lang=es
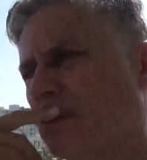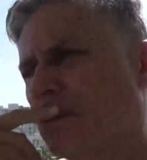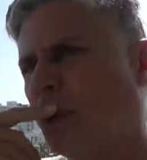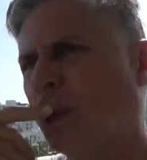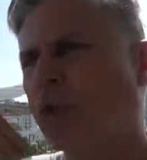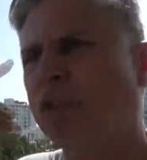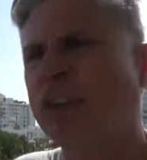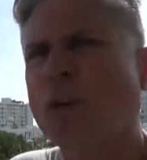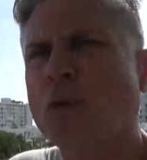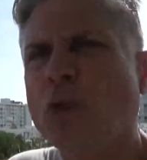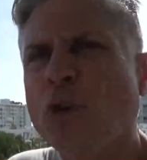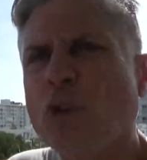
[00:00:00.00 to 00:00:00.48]

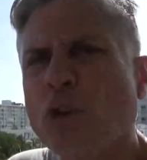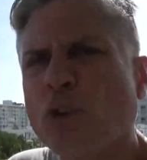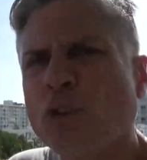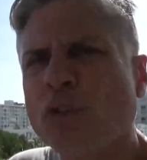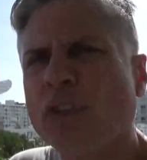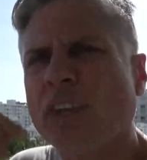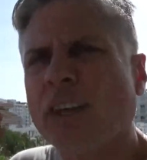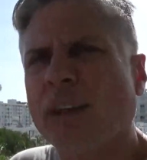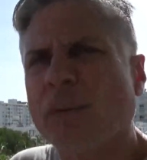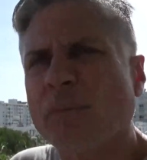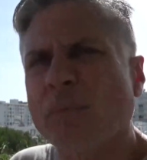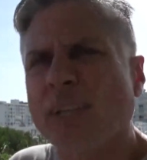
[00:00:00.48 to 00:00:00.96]
Cosa
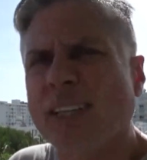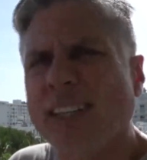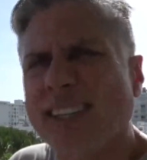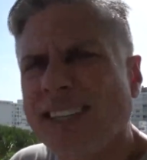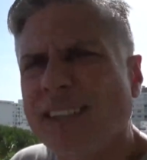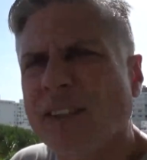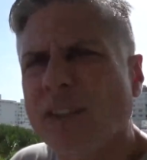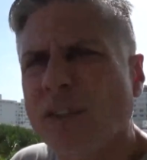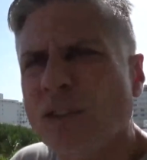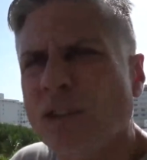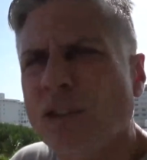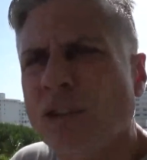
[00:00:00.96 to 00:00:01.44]
curiosa,
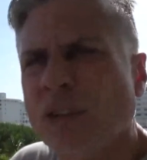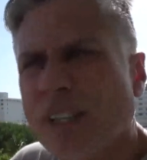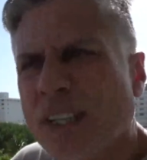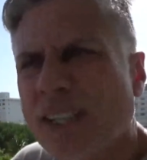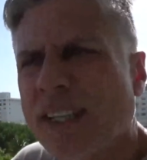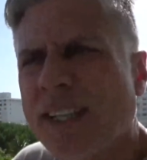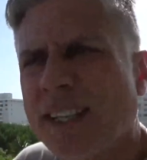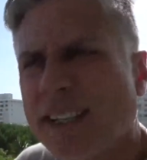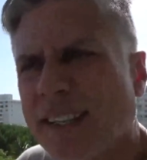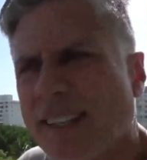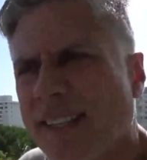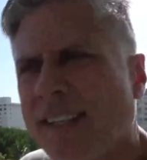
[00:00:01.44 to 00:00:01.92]
viniendo
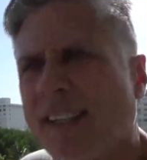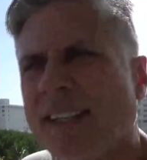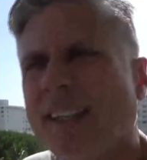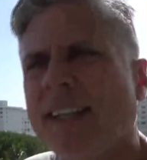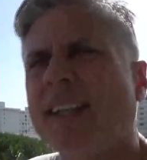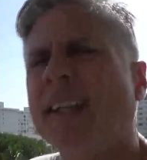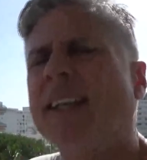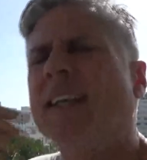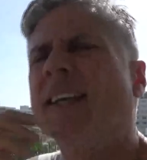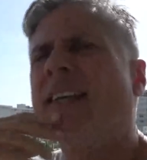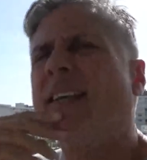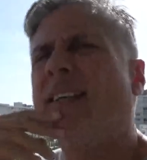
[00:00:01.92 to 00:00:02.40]

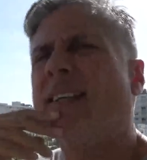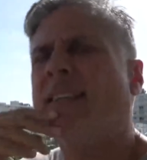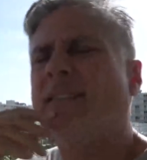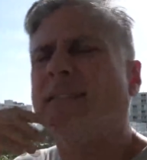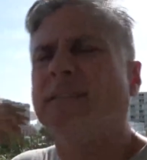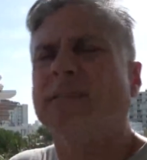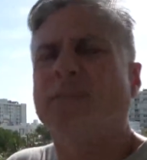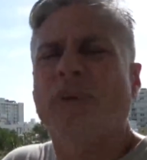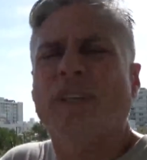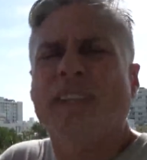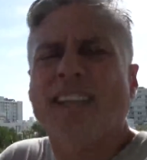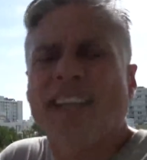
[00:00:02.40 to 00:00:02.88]

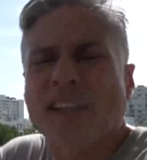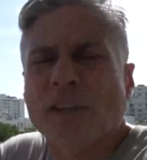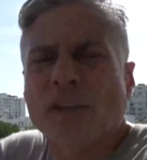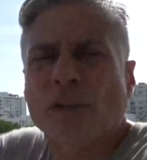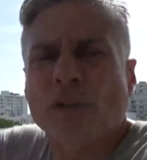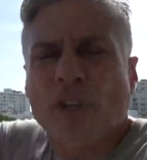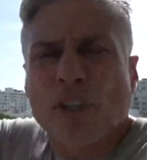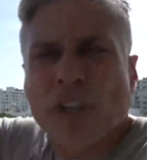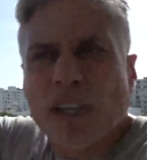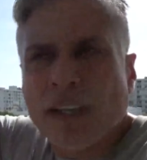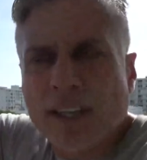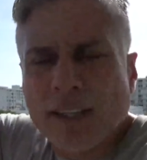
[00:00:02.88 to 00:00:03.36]

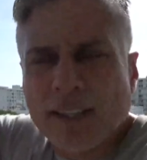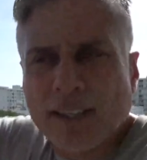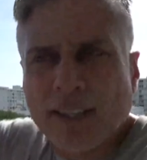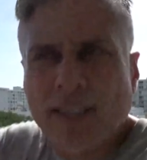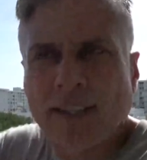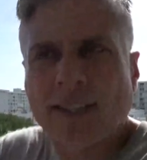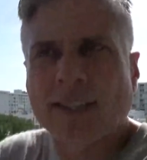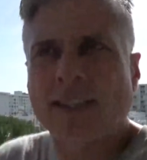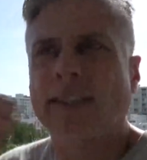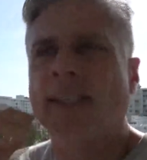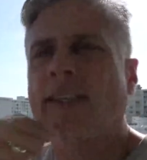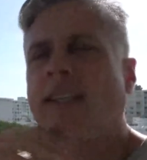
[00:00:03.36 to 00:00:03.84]
viviendo
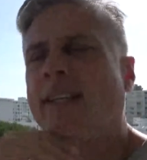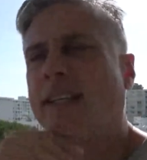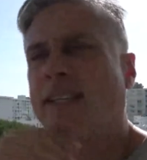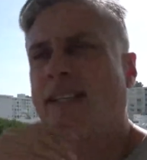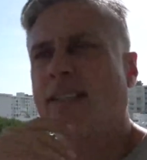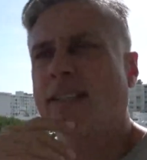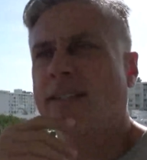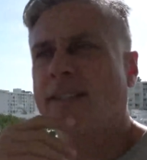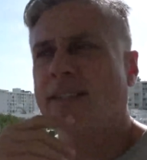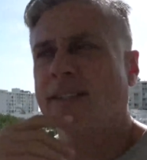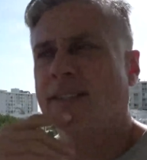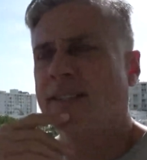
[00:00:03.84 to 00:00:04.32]
de,
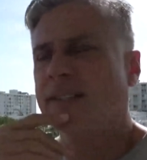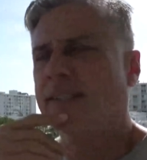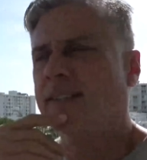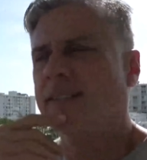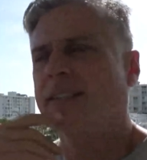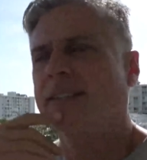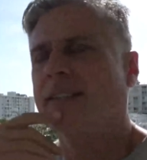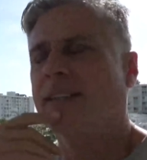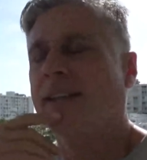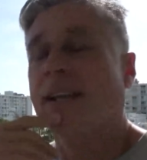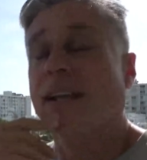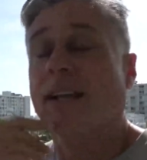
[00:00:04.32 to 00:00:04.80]

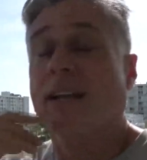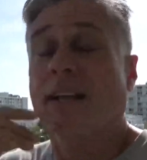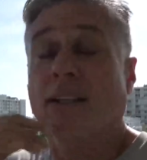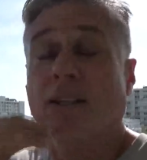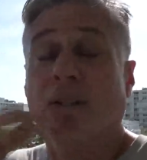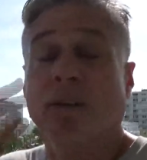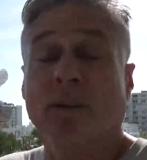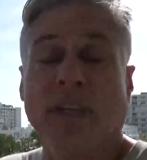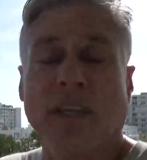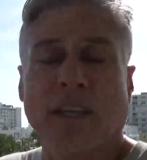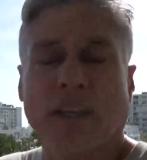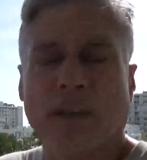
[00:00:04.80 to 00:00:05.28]

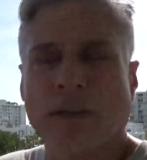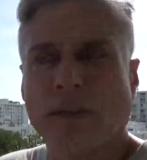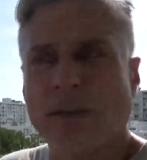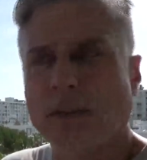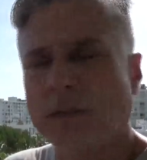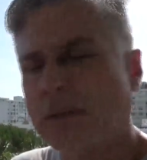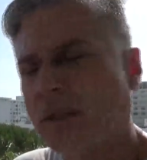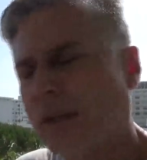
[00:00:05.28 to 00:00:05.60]
no, quiero,